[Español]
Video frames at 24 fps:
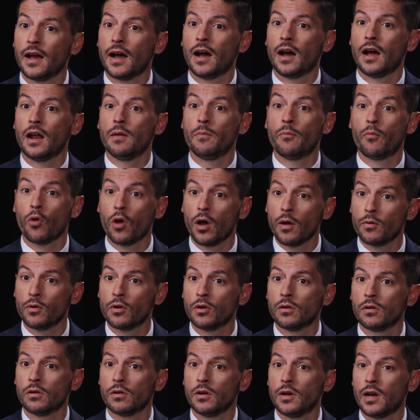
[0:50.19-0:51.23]
al
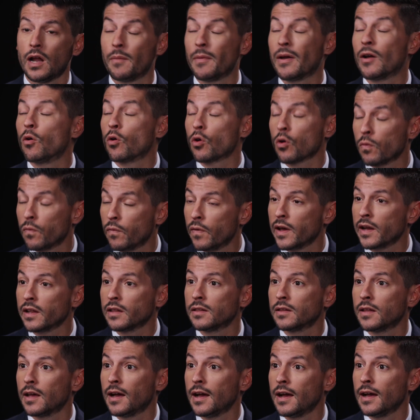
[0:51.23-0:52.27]
pueblo la mejor
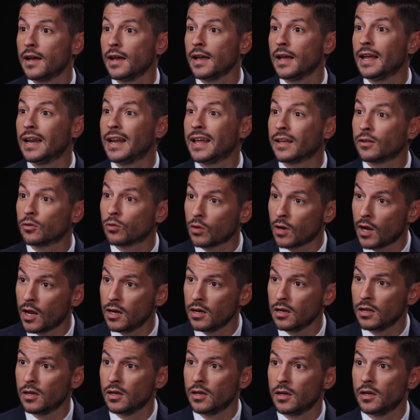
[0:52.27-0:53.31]
oferta electoral